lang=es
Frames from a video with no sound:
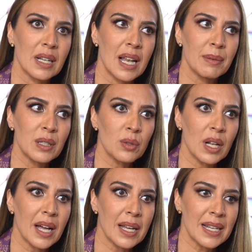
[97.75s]
La,
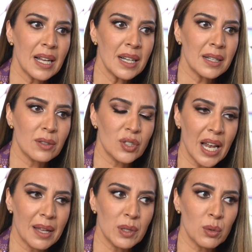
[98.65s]
la, real, o
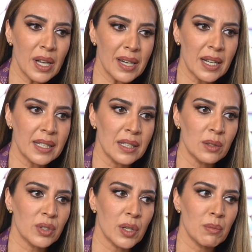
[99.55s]
sea, la aventura real que
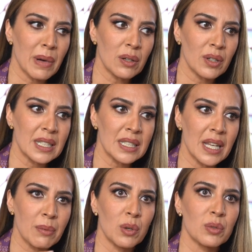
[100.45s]
tiene un ser humano es
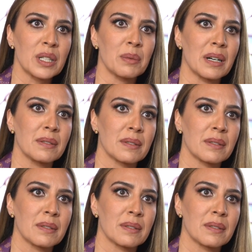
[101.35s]
la evolutiva.